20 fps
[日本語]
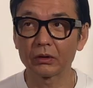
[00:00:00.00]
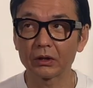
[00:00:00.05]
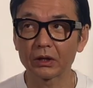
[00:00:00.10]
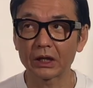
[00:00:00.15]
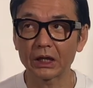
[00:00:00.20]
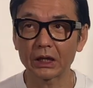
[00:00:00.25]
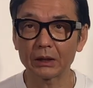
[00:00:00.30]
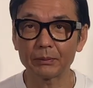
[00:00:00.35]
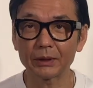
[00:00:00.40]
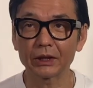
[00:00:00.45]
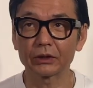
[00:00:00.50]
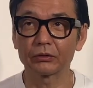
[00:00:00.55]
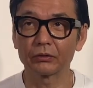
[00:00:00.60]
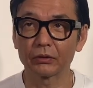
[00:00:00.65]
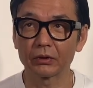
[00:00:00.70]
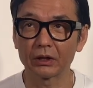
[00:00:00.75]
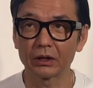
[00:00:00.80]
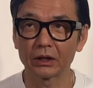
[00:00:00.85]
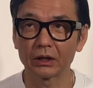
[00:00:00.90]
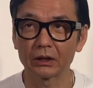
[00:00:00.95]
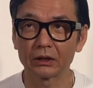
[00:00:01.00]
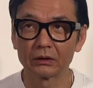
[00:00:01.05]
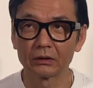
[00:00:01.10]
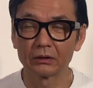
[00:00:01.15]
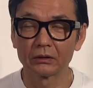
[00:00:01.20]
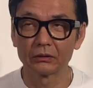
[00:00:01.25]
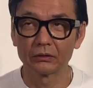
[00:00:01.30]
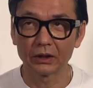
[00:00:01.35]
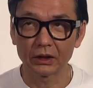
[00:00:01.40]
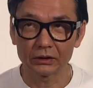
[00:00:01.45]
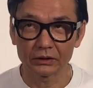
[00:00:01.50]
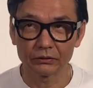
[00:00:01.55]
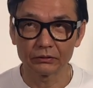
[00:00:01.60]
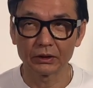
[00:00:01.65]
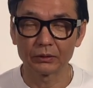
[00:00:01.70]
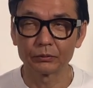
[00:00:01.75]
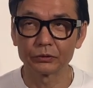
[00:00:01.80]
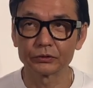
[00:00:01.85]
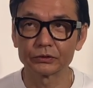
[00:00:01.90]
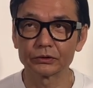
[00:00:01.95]
カバとかワニ
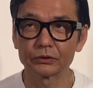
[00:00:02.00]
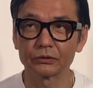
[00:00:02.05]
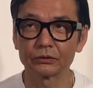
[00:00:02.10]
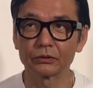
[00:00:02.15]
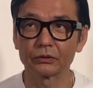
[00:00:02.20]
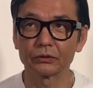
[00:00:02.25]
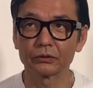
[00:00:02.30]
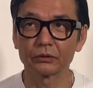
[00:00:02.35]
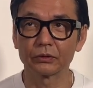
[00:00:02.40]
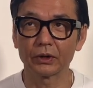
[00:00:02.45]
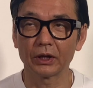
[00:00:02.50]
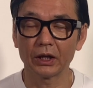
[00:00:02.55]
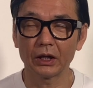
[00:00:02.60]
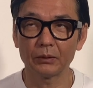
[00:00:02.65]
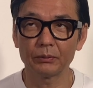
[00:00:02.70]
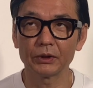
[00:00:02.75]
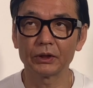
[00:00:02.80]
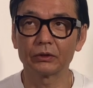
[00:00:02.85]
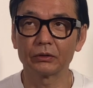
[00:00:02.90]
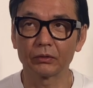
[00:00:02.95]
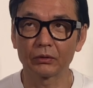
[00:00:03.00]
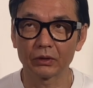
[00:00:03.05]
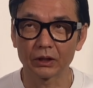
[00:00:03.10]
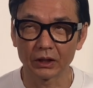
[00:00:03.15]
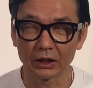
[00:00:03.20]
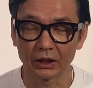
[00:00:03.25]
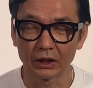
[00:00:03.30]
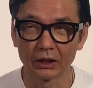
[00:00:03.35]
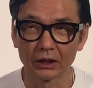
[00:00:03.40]
はもちろんのことヘビとか